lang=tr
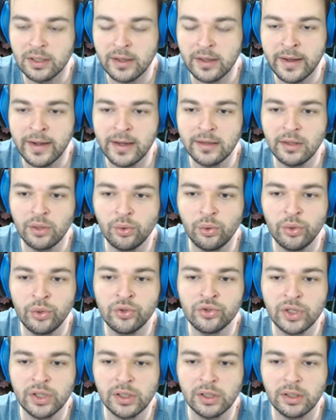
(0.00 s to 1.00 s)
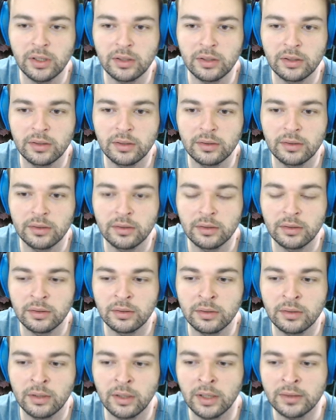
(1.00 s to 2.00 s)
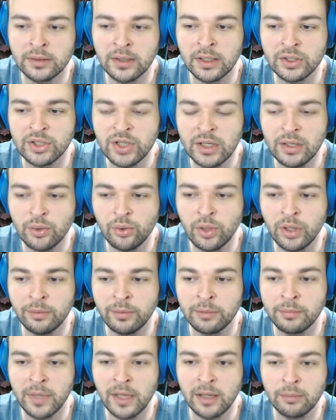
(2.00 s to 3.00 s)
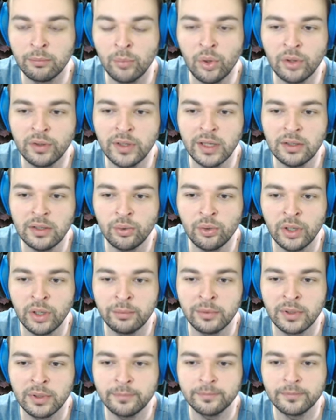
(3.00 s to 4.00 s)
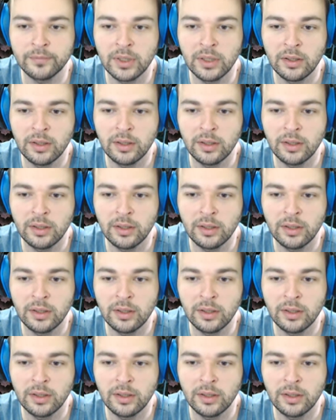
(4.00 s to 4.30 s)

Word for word: Garen'i de koyunca hatta şeyi de koyabilirim. Belki Morde'yi de koyabilirim.